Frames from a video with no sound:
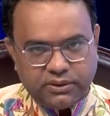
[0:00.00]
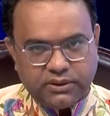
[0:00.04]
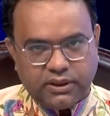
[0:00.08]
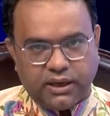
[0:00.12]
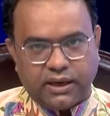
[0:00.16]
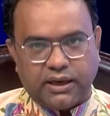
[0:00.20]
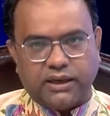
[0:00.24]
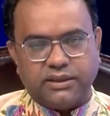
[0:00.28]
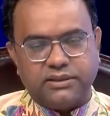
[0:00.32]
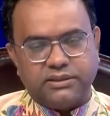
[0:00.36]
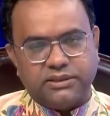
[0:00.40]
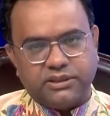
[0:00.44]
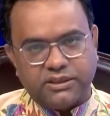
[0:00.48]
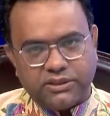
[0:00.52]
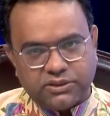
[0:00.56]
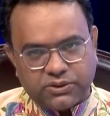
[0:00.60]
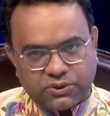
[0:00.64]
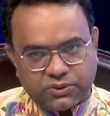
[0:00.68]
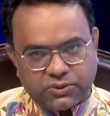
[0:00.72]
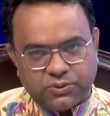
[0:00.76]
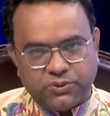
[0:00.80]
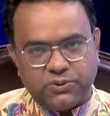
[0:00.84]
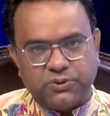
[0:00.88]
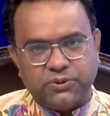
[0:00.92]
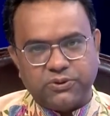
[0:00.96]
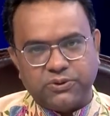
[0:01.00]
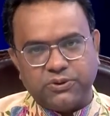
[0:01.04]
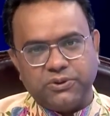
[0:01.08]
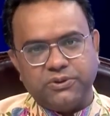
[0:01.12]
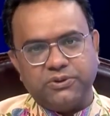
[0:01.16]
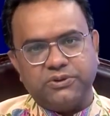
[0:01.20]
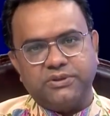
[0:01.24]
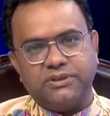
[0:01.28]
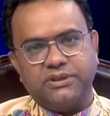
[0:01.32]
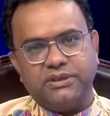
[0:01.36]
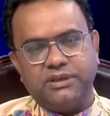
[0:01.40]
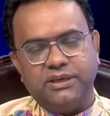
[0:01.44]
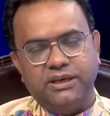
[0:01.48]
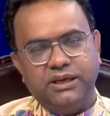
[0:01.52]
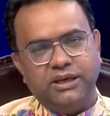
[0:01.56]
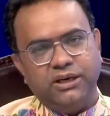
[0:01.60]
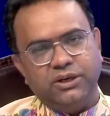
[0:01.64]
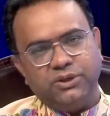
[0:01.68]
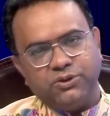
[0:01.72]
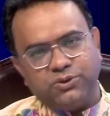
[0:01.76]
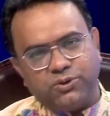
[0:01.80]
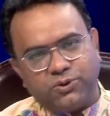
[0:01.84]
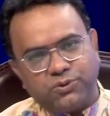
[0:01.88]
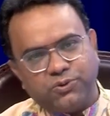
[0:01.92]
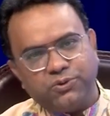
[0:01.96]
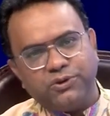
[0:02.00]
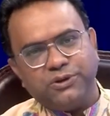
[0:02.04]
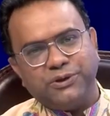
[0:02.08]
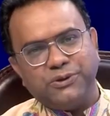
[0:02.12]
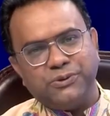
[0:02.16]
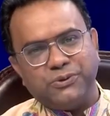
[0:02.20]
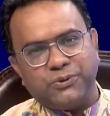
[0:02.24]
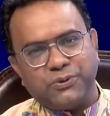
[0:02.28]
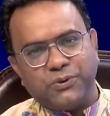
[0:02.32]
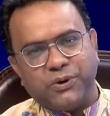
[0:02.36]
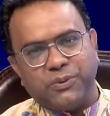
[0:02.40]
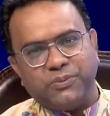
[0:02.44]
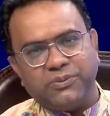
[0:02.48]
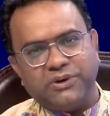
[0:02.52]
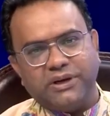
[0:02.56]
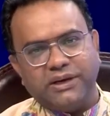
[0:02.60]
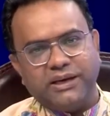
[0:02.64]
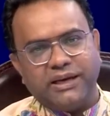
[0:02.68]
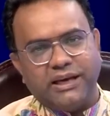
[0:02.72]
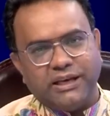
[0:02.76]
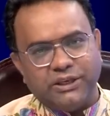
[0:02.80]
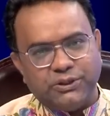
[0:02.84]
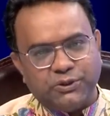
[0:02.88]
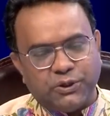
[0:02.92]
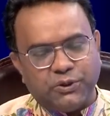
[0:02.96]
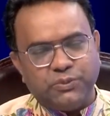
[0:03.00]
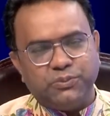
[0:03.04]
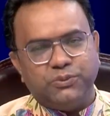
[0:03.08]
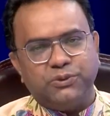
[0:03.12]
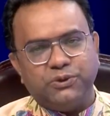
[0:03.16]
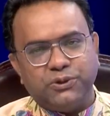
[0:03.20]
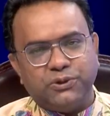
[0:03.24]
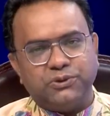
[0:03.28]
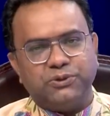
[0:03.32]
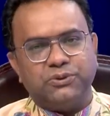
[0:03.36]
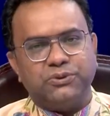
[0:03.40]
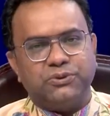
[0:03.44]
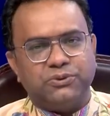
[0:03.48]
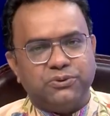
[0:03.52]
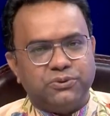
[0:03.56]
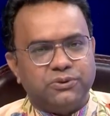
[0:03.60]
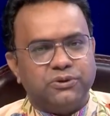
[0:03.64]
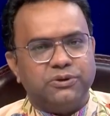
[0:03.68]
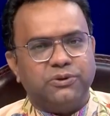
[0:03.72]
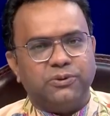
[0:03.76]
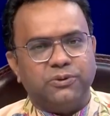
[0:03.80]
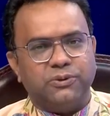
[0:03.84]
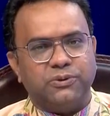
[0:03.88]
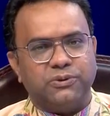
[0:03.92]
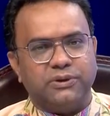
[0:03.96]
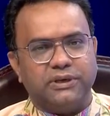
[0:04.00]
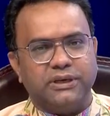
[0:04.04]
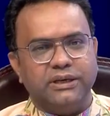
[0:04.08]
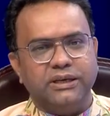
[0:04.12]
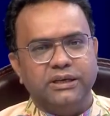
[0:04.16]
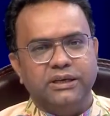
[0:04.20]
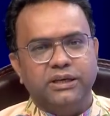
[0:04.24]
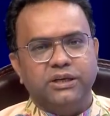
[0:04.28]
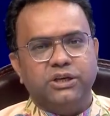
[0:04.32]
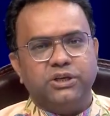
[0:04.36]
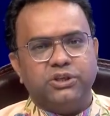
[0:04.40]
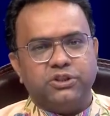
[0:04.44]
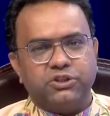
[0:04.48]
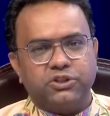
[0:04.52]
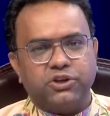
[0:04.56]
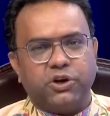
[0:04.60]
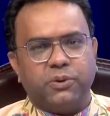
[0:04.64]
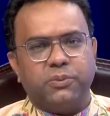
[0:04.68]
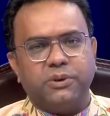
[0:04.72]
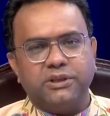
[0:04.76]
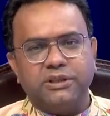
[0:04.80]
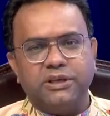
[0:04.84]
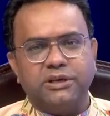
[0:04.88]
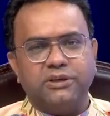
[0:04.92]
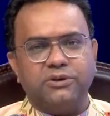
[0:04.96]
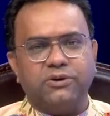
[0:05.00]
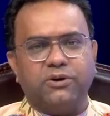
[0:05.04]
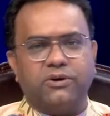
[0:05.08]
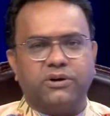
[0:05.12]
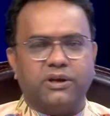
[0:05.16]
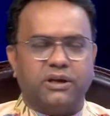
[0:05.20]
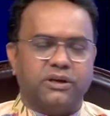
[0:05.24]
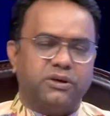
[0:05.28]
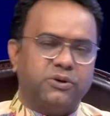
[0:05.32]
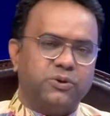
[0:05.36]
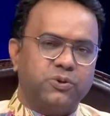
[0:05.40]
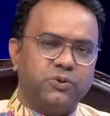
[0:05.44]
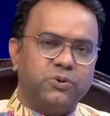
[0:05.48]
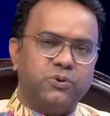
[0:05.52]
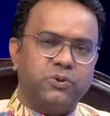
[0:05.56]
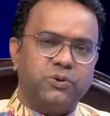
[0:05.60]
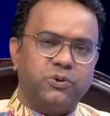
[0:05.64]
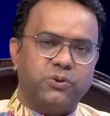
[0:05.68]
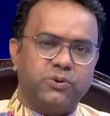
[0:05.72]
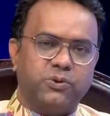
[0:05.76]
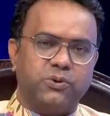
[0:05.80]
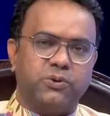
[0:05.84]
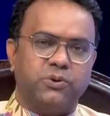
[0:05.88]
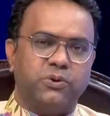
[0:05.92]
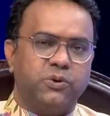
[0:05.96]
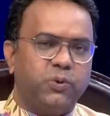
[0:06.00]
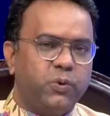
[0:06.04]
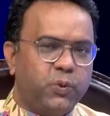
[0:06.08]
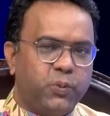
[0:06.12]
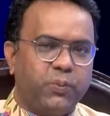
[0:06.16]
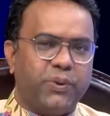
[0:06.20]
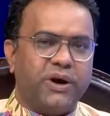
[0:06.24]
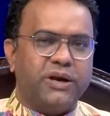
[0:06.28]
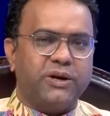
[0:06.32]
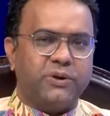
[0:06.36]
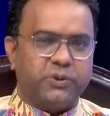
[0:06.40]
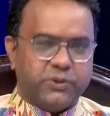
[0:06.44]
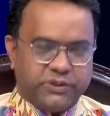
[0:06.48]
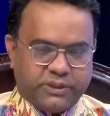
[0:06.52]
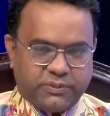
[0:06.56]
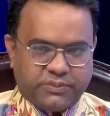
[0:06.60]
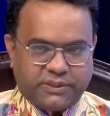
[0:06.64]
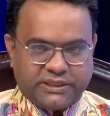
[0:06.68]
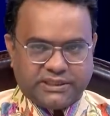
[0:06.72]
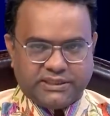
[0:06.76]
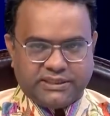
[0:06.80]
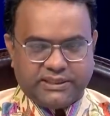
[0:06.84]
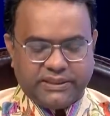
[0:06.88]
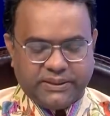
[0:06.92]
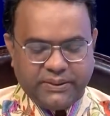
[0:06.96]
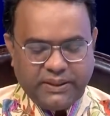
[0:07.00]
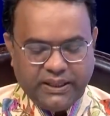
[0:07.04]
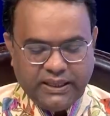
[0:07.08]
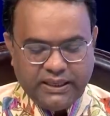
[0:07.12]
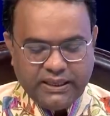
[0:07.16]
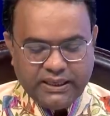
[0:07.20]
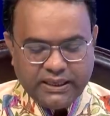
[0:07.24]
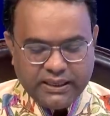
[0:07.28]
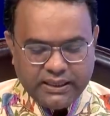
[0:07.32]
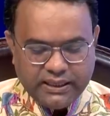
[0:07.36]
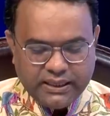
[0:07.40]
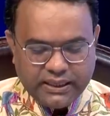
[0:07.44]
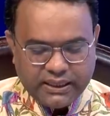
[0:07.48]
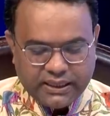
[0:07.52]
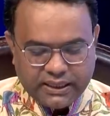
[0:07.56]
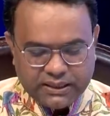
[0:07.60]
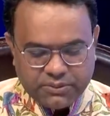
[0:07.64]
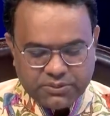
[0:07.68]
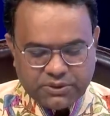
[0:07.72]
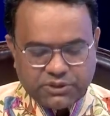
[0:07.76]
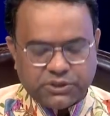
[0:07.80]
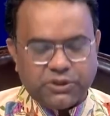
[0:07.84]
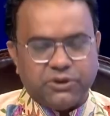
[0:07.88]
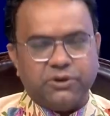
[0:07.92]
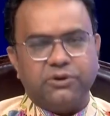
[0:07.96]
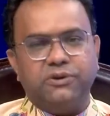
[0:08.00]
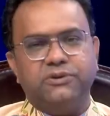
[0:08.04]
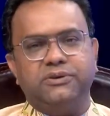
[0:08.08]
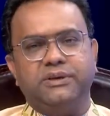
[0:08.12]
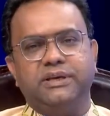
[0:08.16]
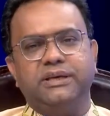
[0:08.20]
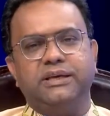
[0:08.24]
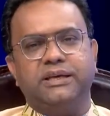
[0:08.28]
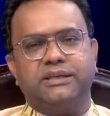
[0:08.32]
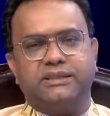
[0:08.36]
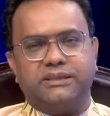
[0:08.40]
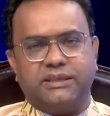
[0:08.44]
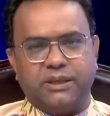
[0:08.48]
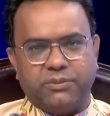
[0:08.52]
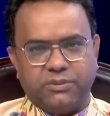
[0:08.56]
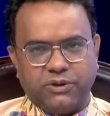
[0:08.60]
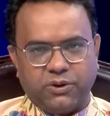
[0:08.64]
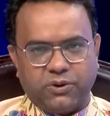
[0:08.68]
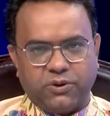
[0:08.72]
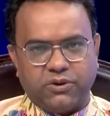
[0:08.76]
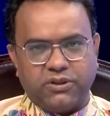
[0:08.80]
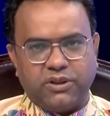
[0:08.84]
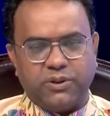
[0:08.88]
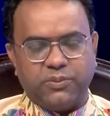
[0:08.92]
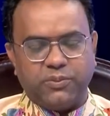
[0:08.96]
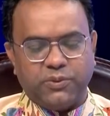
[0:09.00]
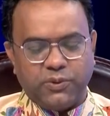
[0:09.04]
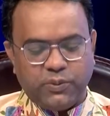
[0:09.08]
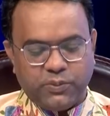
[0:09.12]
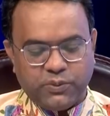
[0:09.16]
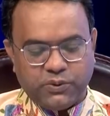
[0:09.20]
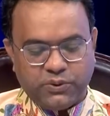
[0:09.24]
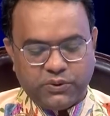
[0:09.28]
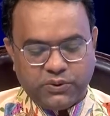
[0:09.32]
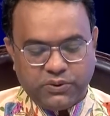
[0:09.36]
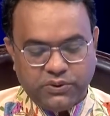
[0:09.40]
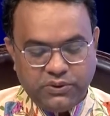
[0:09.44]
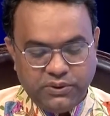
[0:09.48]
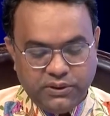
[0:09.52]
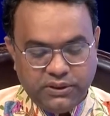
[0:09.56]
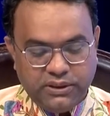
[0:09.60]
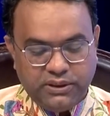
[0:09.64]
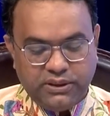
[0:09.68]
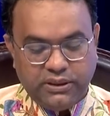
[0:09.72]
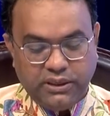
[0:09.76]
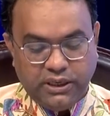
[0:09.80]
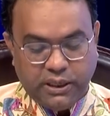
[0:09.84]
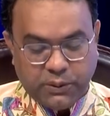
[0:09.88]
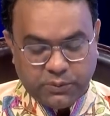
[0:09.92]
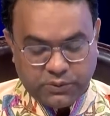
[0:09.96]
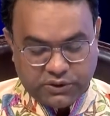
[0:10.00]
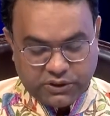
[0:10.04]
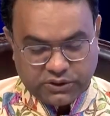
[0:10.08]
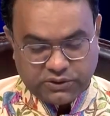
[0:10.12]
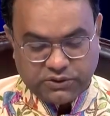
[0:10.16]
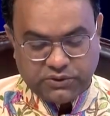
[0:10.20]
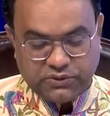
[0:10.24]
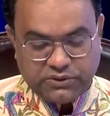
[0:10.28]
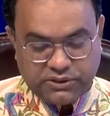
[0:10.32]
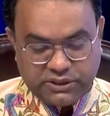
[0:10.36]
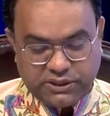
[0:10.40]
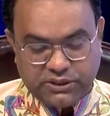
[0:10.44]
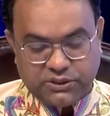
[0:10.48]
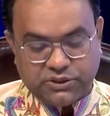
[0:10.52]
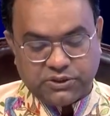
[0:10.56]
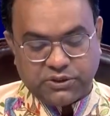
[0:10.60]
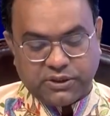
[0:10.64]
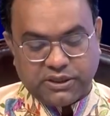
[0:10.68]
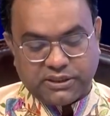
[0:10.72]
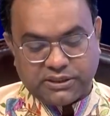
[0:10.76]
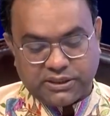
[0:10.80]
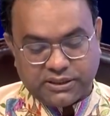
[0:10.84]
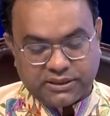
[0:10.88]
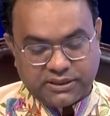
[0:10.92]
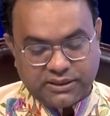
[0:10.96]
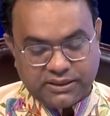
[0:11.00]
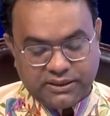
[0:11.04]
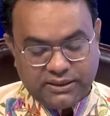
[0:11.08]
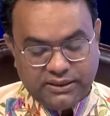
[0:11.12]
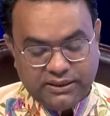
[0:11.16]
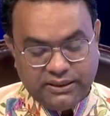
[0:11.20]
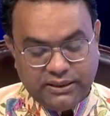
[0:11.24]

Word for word: আগাচ্ছে যত উন্নত হচ্ছে ততই কিন্তু আমরা এই জন্মগত ত্রুটিগুলোকে সমাধান করার নতুন নতুন উপায় খুঁজে পাচ্ছি এই বিষয়গুলো নিয়েই আজকে আমরা কথা বলবো এমন একজন চিকিৎসকের সাথে